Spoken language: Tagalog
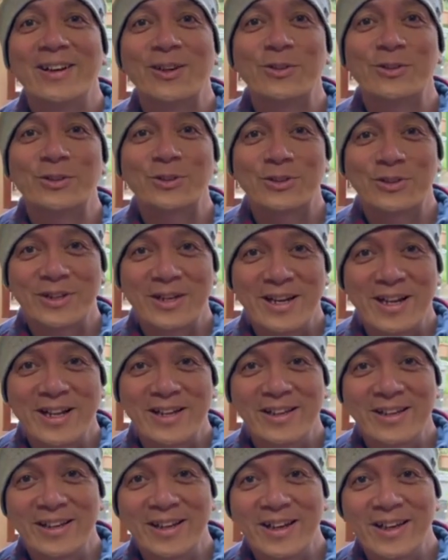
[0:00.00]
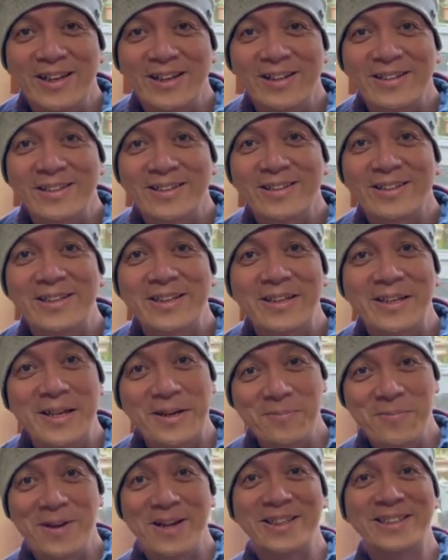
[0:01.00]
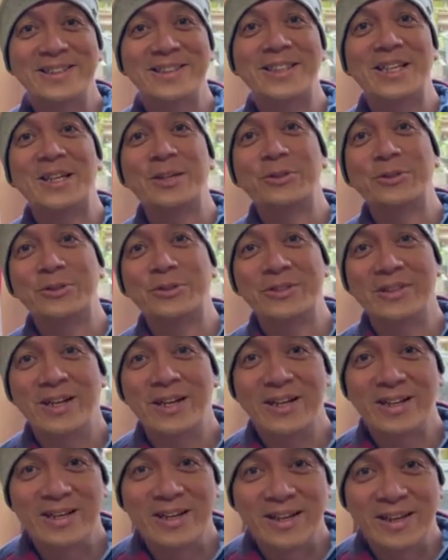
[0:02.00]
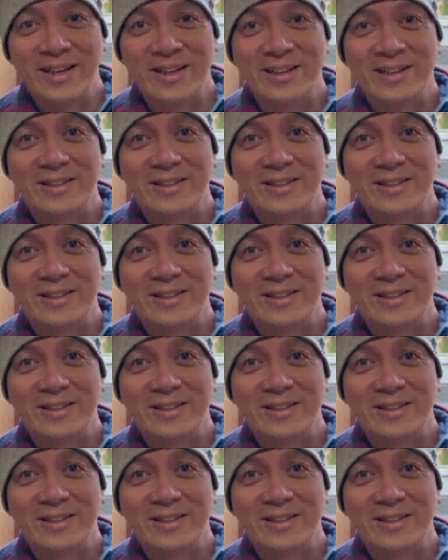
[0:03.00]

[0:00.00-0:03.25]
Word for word: Australia labas sa Australia